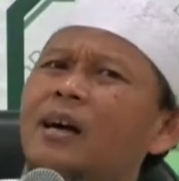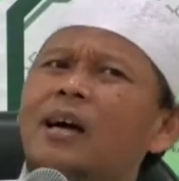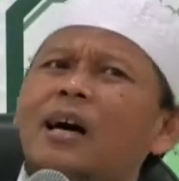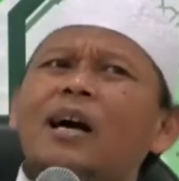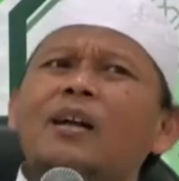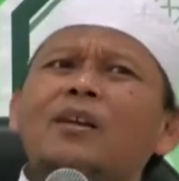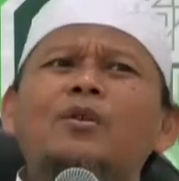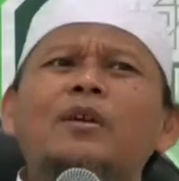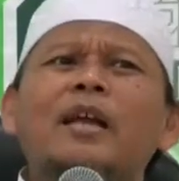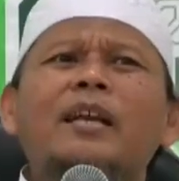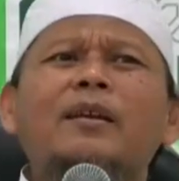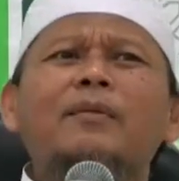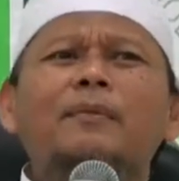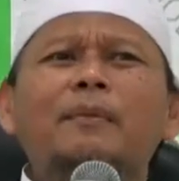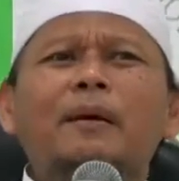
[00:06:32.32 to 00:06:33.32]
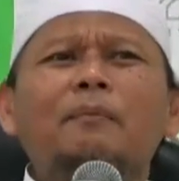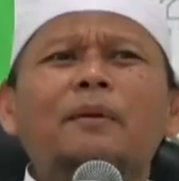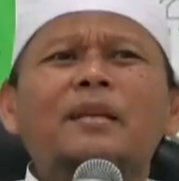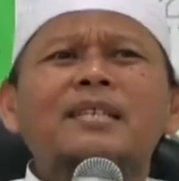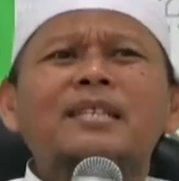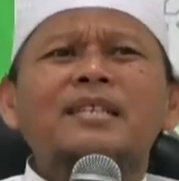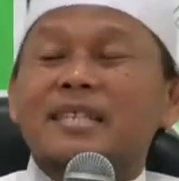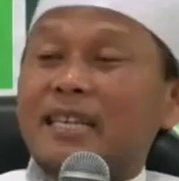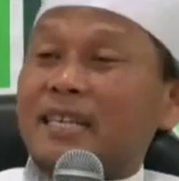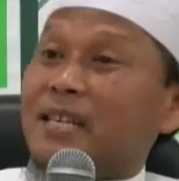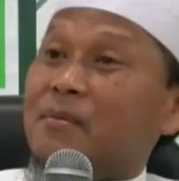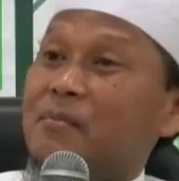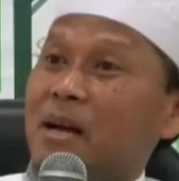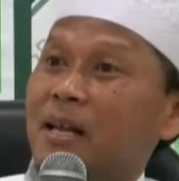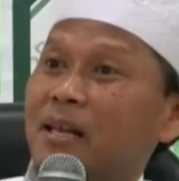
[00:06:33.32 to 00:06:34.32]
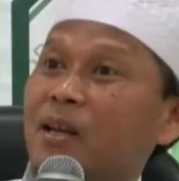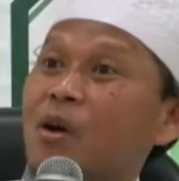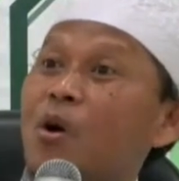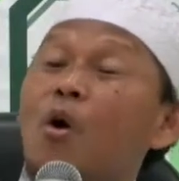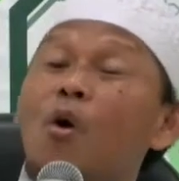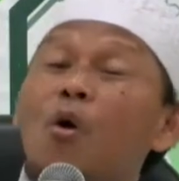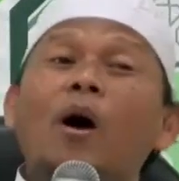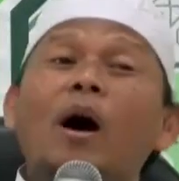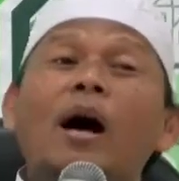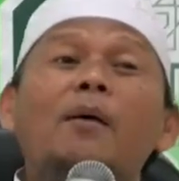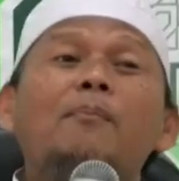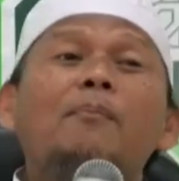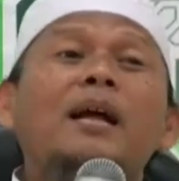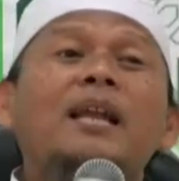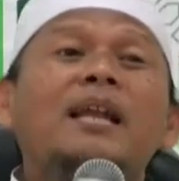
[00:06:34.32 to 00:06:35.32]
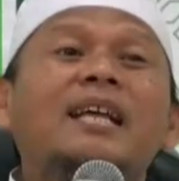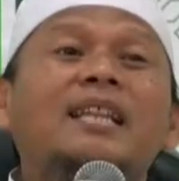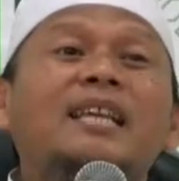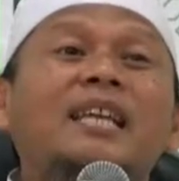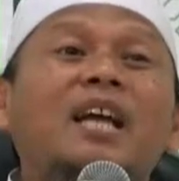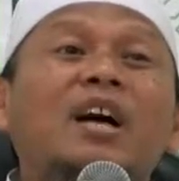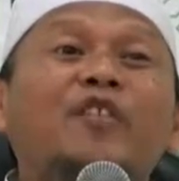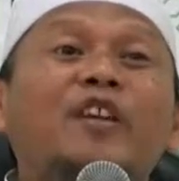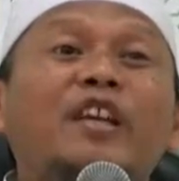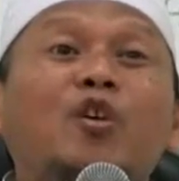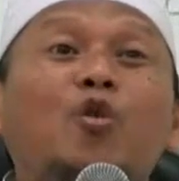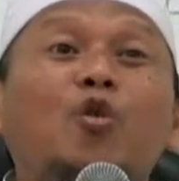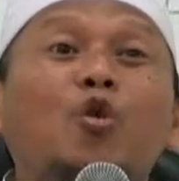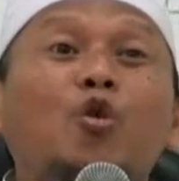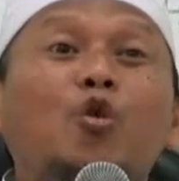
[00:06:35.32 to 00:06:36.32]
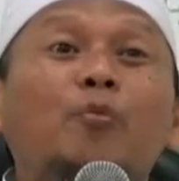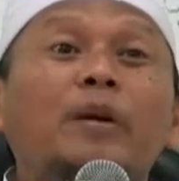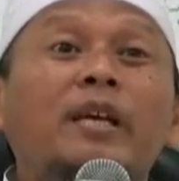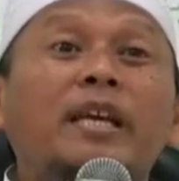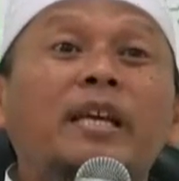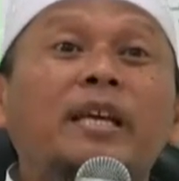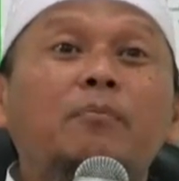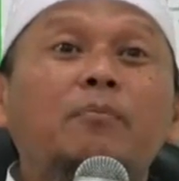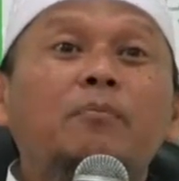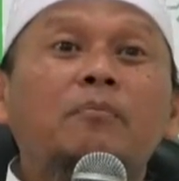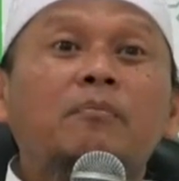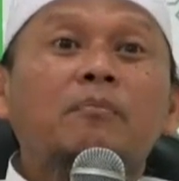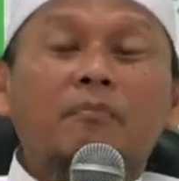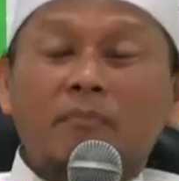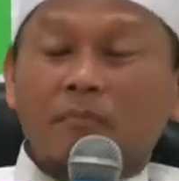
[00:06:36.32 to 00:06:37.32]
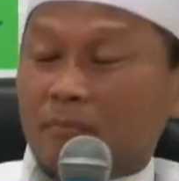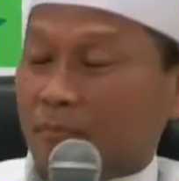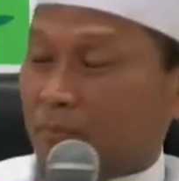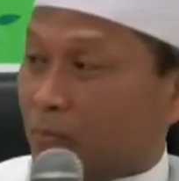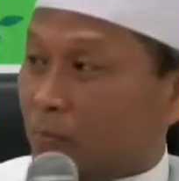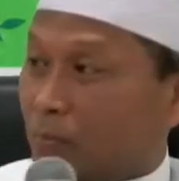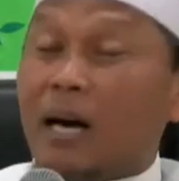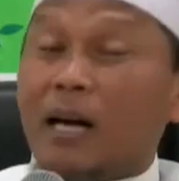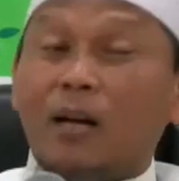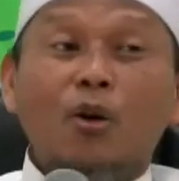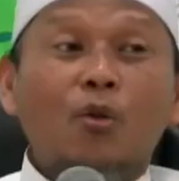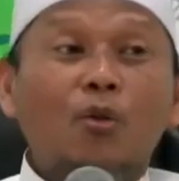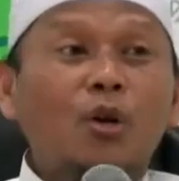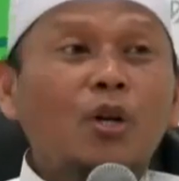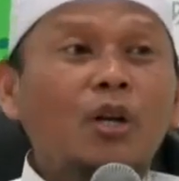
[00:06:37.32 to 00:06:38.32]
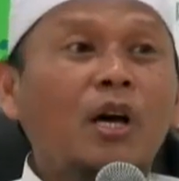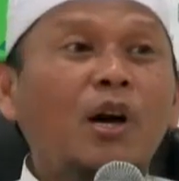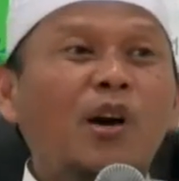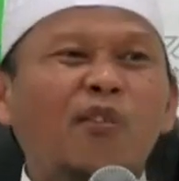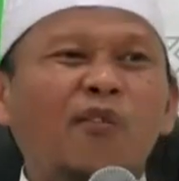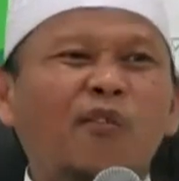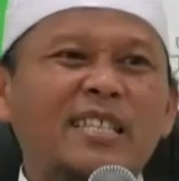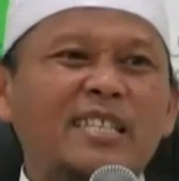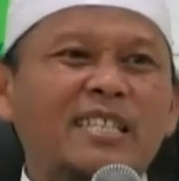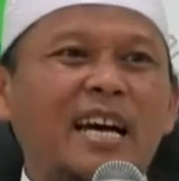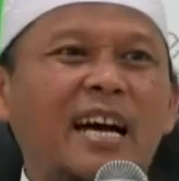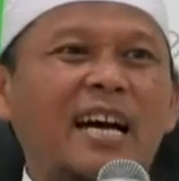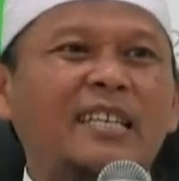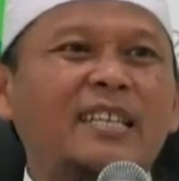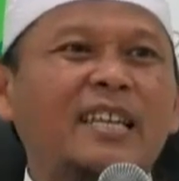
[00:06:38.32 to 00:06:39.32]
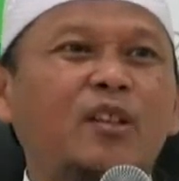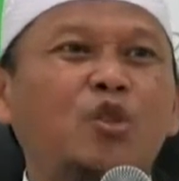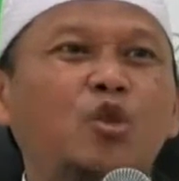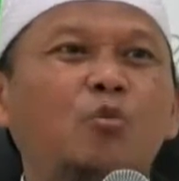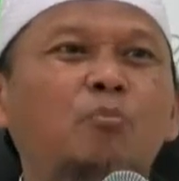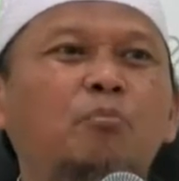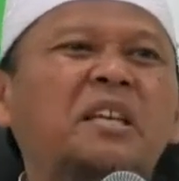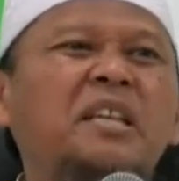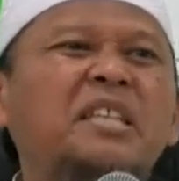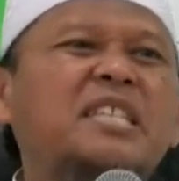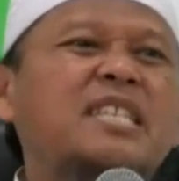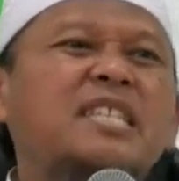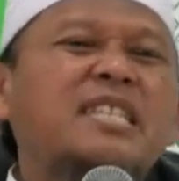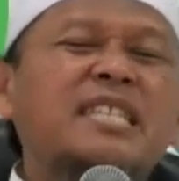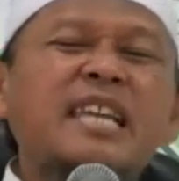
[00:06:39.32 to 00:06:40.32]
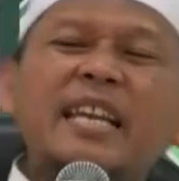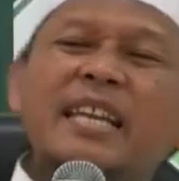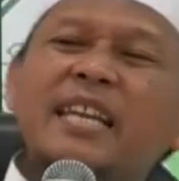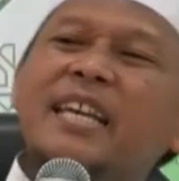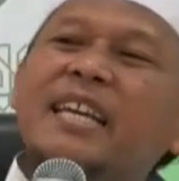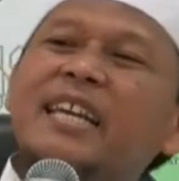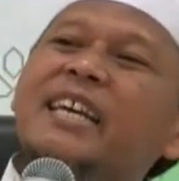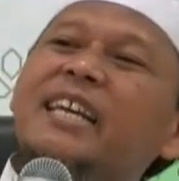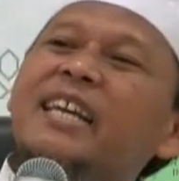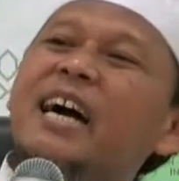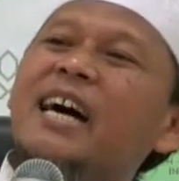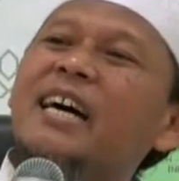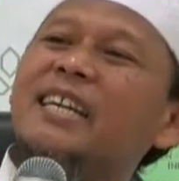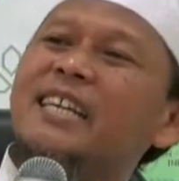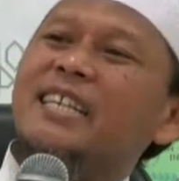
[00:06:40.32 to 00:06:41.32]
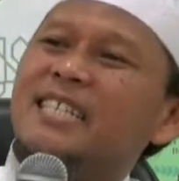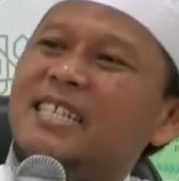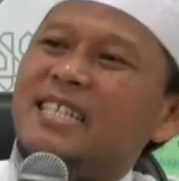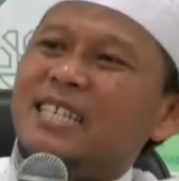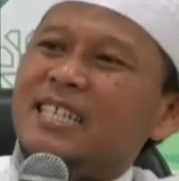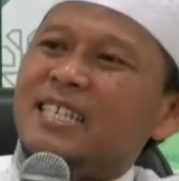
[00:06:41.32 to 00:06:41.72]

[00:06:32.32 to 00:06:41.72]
Kalau udah iman bersih jadi iman. Wa ammal ladzina fi qulubihim Marodun fazadathum ritsan ila reja